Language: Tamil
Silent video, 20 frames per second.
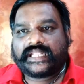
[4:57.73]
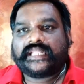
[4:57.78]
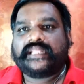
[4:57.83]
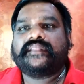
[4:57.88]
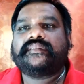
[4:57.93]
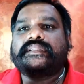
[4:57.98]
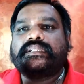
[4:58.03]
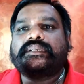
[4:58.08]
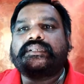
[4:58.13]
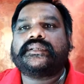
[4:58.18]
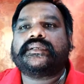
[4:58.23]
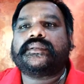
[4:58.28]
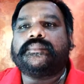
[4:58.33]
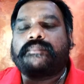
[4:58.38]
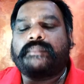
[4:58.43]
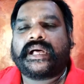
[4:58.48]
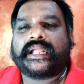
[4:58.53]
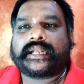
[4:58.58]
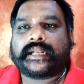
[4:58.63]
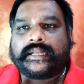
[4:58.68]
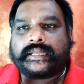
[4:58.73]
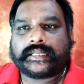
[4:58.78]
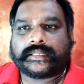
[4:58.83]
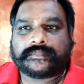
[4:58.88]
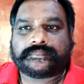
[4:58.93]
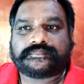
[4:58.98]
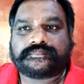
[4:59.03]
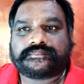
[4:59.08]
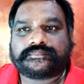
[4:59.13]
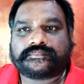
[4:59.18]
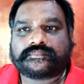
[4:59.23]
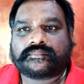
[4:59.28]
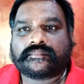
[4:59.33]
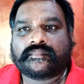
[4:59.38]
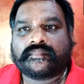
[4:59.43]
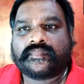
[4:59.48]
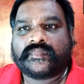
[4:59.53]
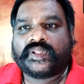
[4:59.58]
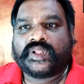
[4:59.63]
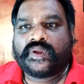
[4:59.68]
இது வந்து மார்க்கெட்டிங்
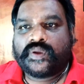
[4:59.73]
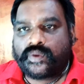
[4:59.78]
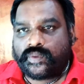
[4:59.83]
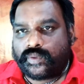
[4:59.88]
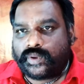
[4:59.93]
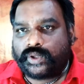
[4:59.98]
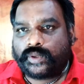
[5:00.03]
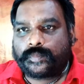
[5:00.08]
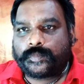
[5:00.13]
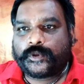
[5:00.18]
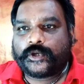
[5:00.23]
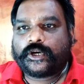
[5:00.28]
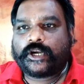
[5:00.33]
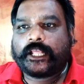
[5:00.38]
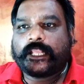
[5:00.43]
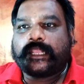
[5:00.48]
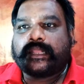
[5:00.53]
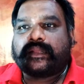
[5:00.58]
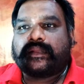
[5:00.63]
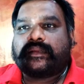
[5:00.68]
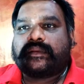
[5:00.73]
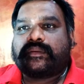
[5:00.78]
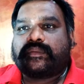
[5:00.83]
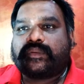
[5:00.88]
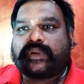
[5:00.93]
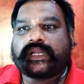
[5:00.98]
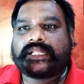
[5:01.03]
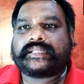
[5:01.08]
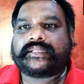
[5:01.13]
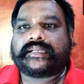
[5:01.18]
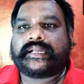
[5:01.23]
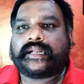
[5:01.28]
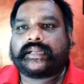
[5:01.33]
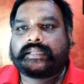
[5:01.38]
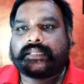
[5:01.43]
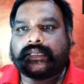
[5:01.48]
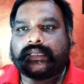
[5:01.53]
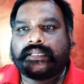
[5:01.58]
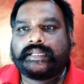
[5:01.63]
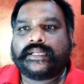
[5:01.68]
ஒரு பொருளை குறைத்து
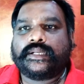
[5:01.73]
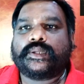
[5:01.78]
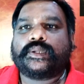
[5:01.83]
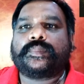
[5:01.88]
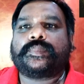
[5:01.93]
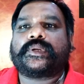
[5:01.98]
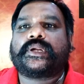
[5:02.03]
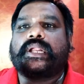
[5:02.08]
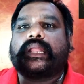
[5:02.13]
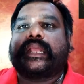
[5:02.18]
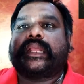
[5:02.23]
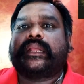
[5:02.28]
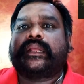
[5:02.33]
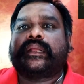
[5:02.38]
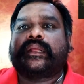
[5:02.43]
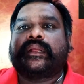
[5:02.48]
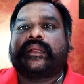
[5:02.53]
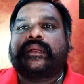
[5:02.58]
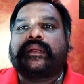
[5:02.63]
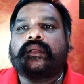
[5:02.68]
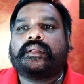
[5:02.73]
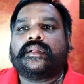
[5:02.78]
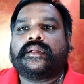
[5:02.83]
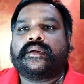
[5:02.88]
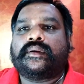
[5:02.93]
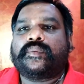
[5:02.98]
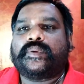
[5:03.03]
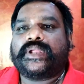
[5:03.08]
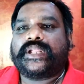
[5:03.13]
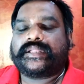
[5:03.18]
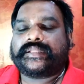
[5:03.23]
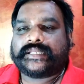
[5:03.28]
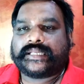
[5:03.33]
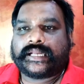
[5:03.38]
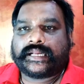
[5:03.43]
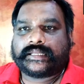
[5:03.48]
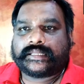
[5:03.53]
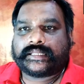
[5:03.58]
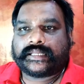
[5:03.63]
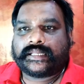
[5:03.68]
காட்டி இன்னொரு பொருளை உயர்த்தி
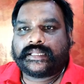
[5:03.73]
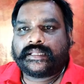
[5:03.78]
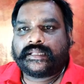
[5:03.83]
காட்டி